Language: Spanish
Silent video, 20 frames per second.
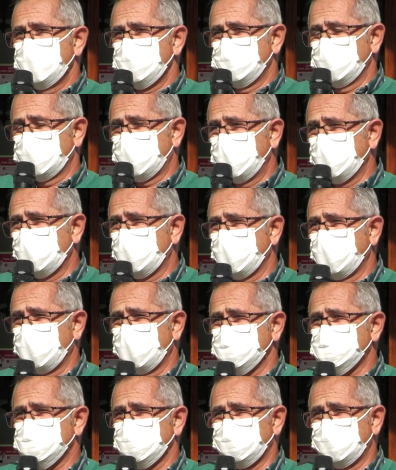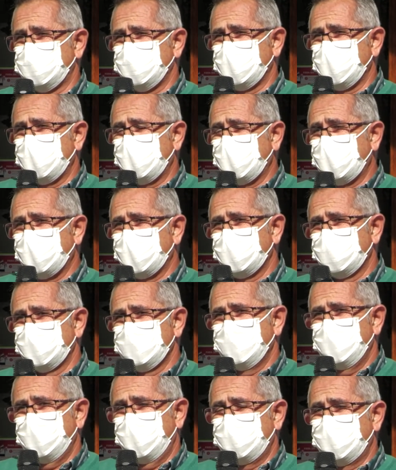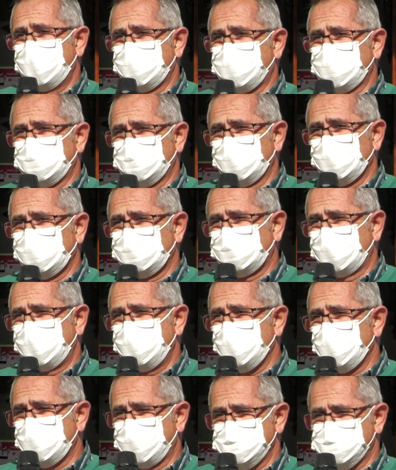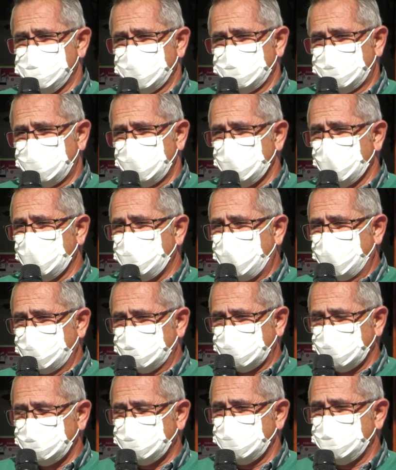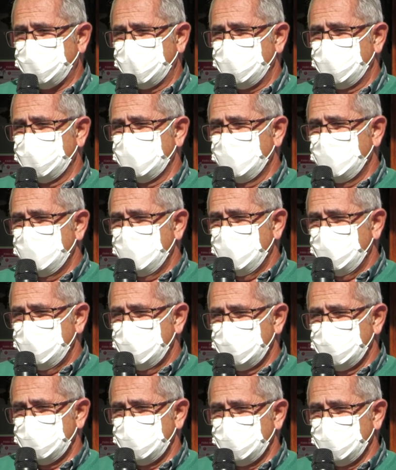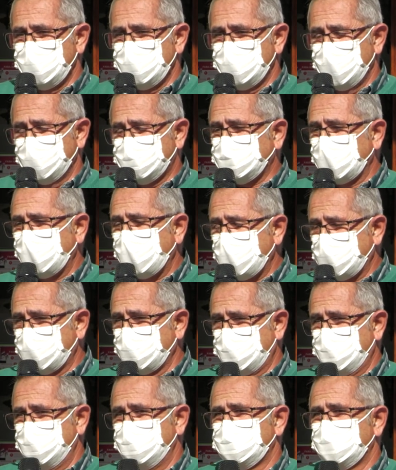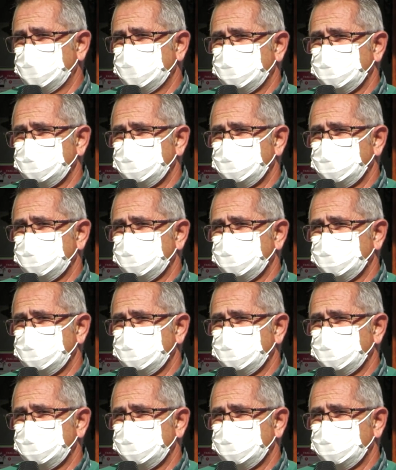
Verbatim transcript: Yo creo que es un día en el que todos tenemos que sentirnos partícipes y esta lacra,